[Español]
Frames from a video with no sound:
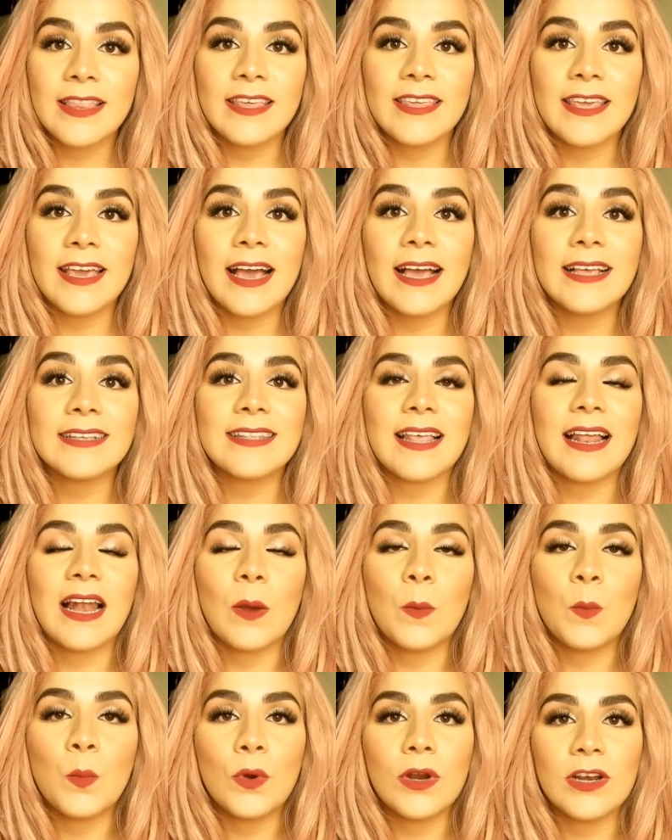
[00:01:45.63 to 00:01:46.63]
Te llega hasta
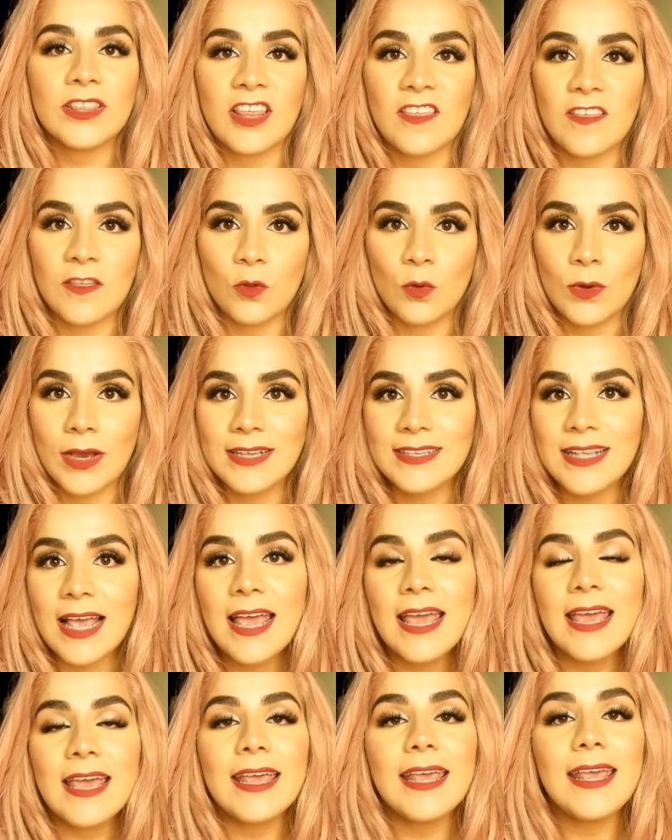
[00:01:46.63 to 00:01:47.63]
la puerta de tu casa.
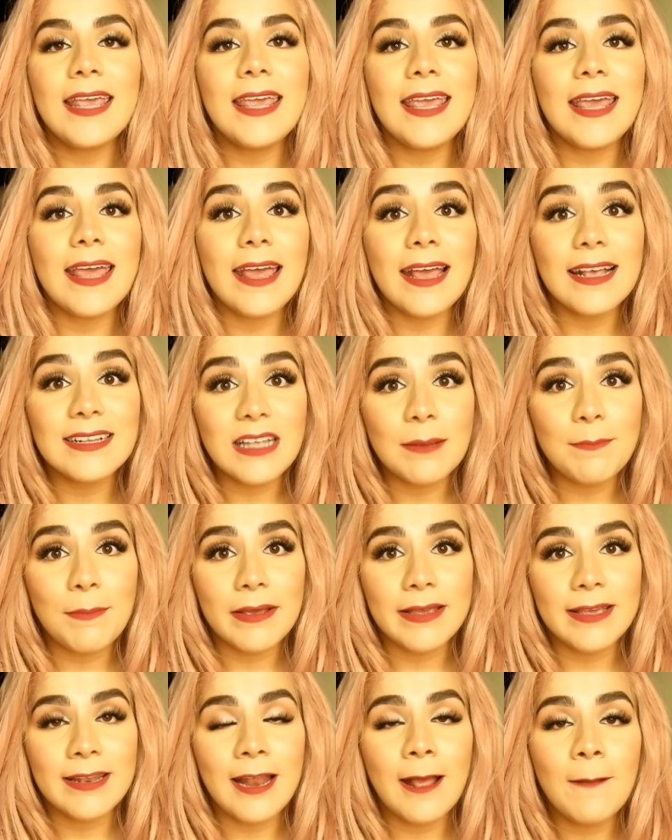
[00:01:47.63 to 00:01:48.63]
Y esta
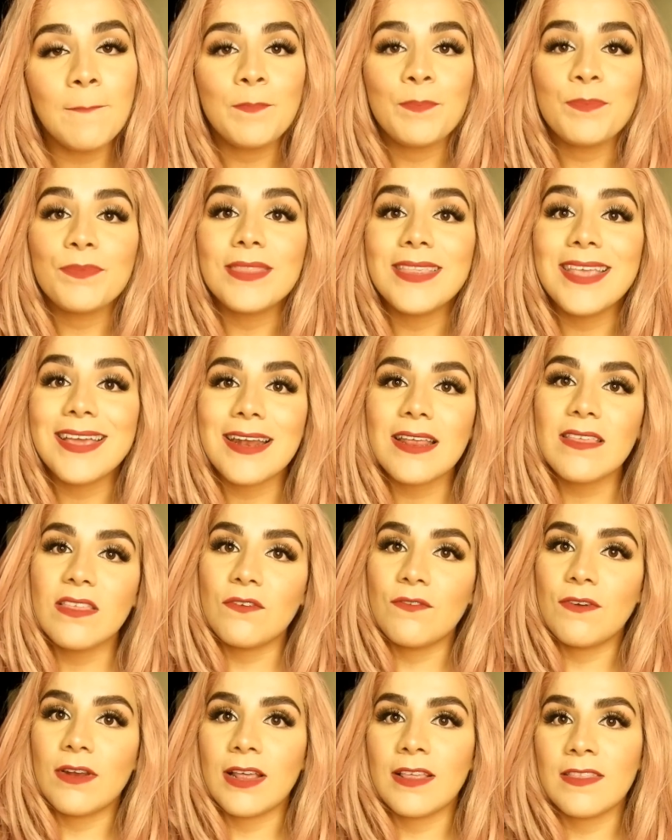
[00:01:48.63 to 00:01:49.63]
página tiene
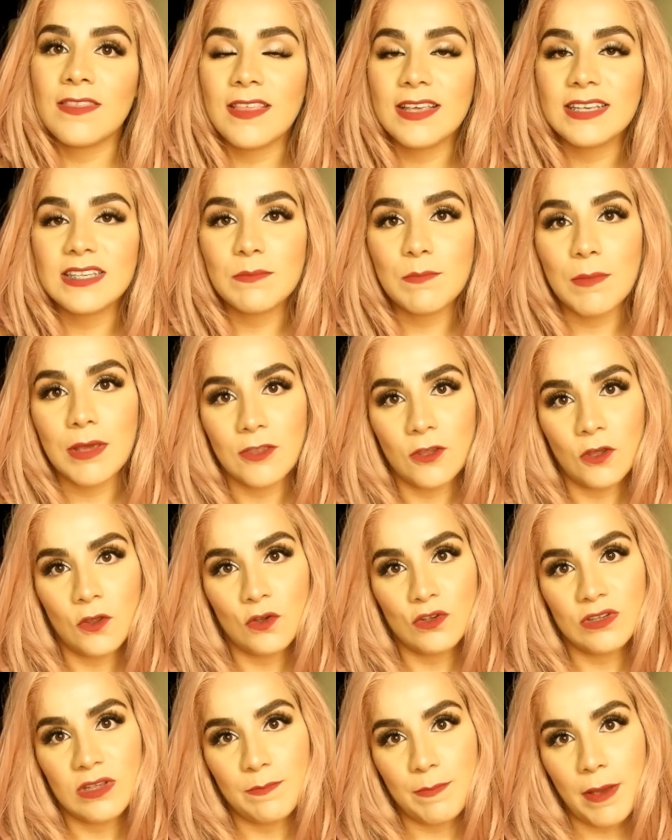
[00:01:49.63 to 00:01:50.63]
diferentes
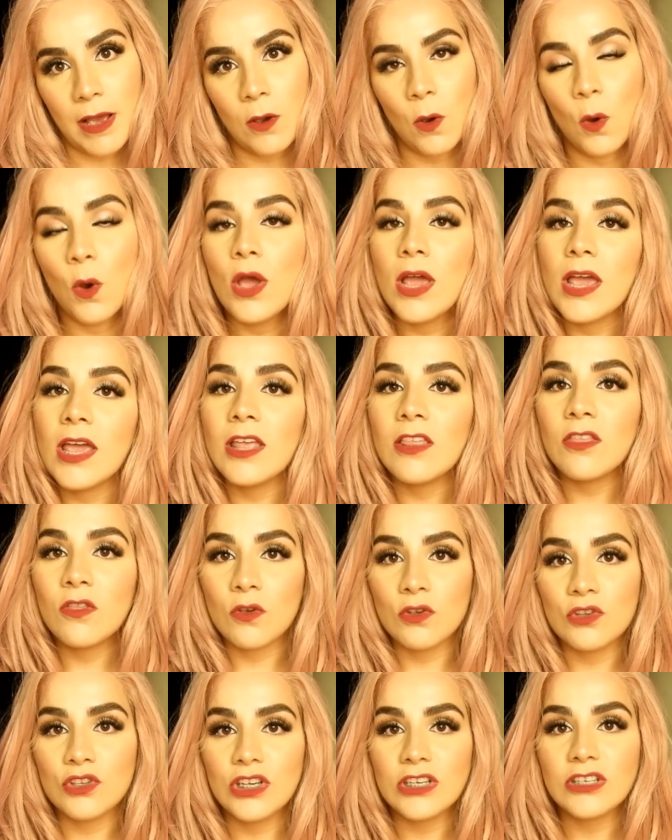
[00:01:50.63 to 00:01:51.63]
métodos de pago.
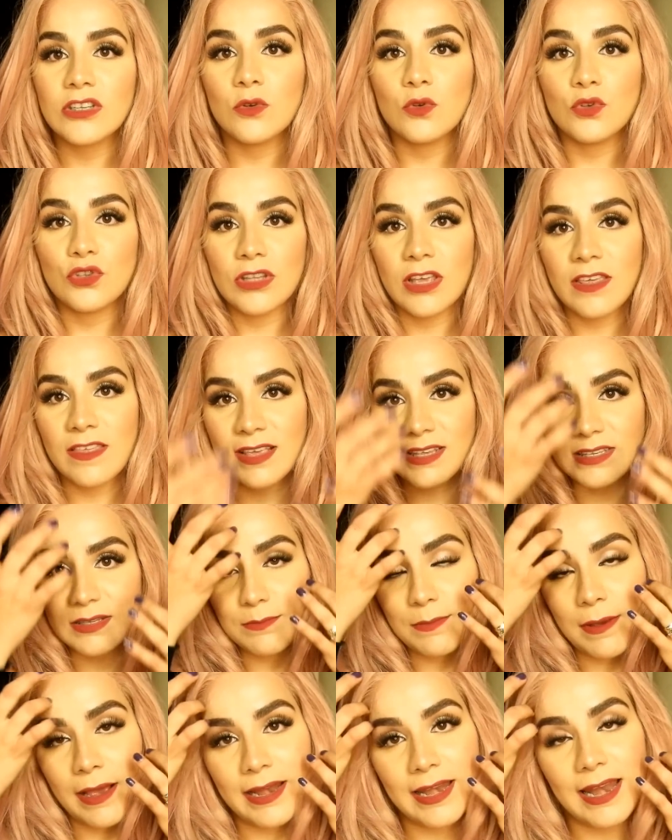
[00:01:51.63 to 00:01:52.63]
Entonces ustedes
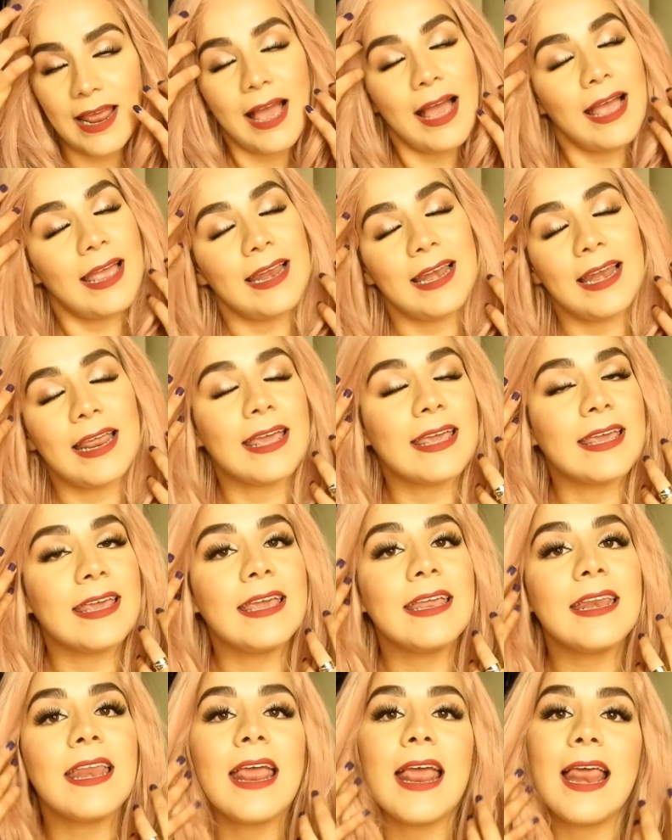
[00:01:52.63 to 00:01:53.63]
van a
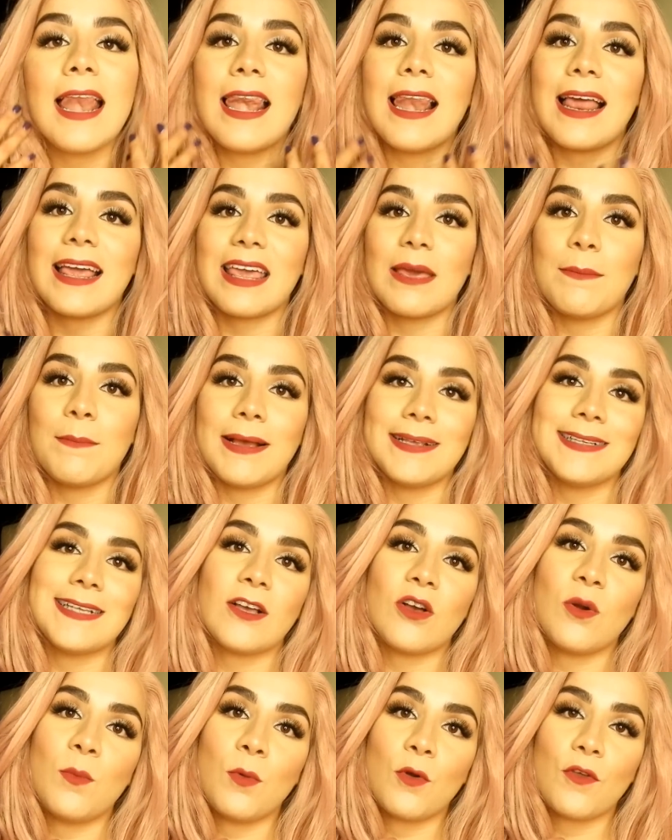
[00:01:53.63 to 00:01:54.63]
elegir la que más
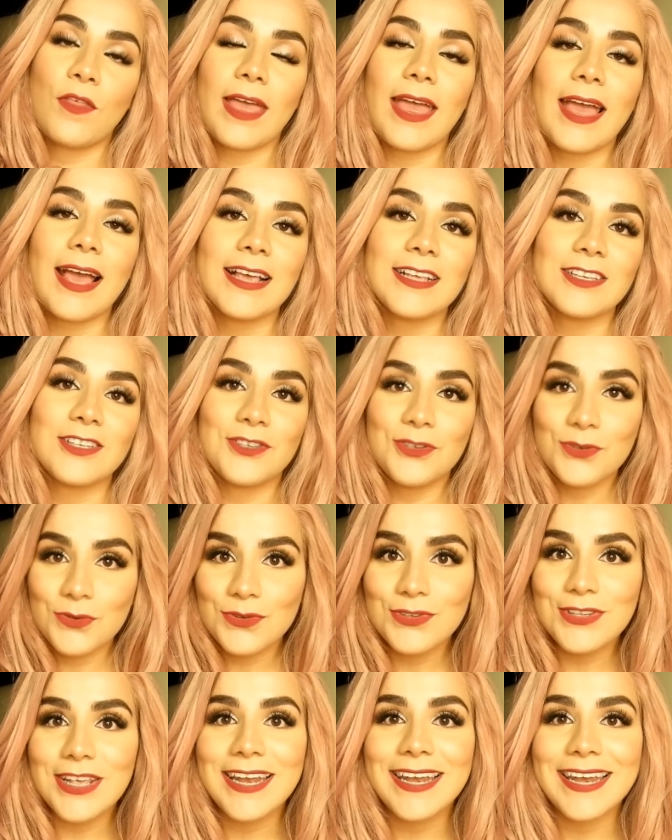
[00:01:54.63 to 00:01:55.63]
acomode a
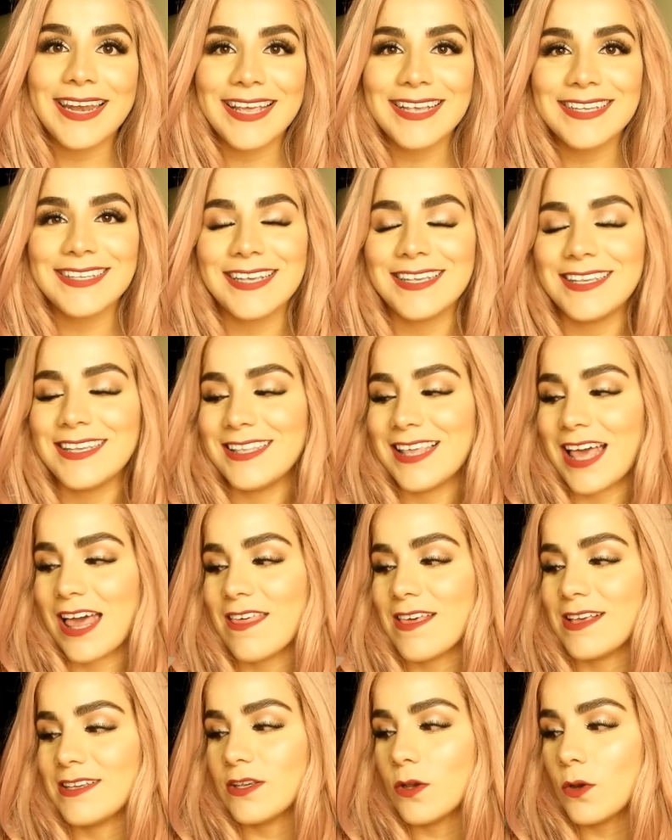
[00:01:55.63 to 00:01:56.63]
sus
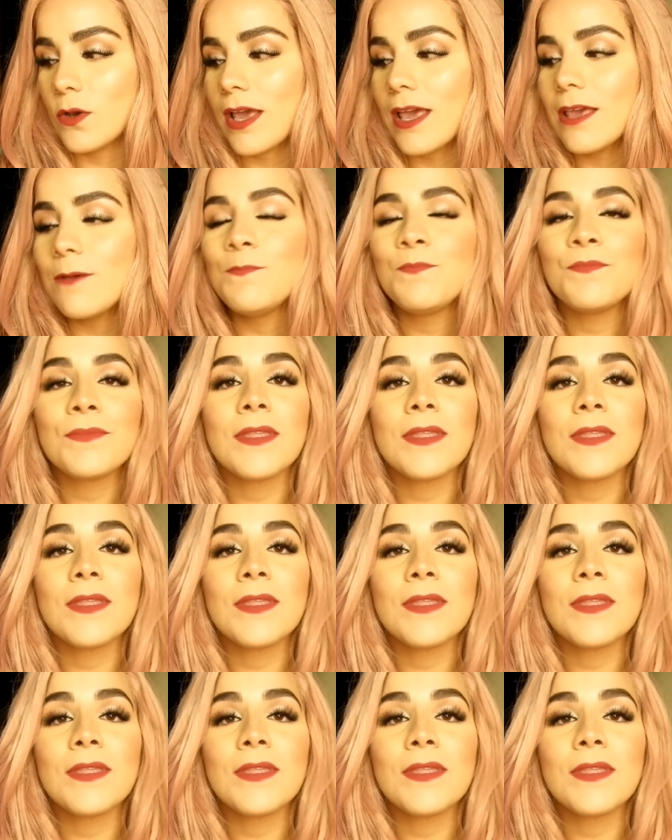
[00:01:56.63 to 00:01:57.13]
necesidades, ¿ok?